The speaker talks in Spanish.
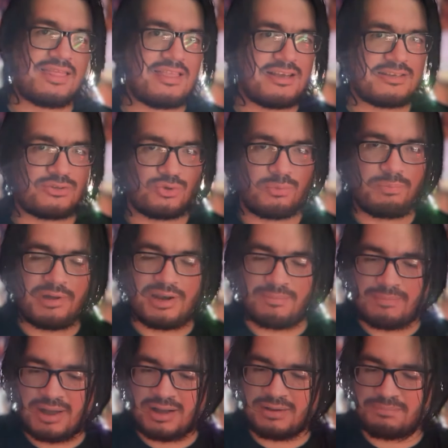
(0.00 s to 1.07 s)
de
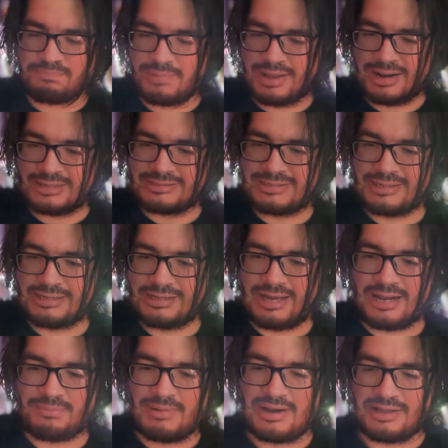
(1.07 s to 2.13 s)
Superman para
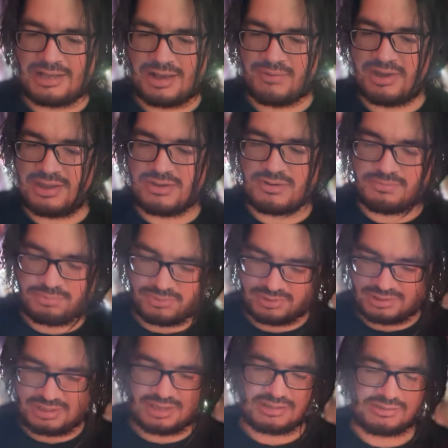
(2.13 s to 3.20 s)
secarme el cabello
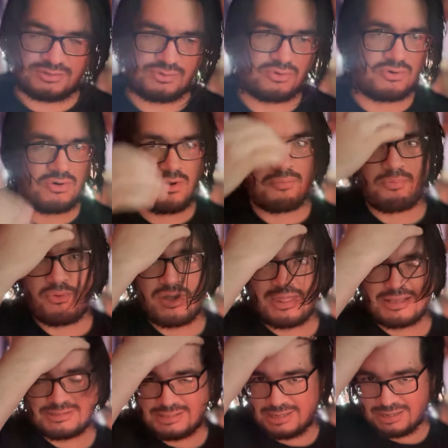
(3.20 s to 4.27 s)
porque esto no
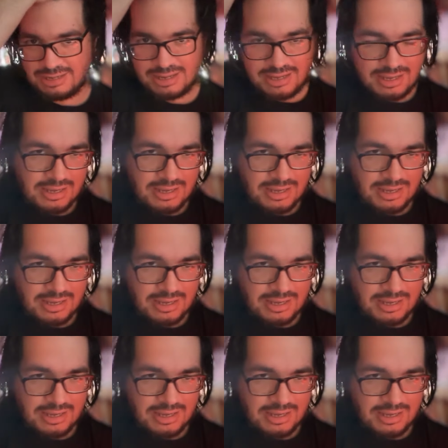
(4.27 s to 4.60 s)
puede ser.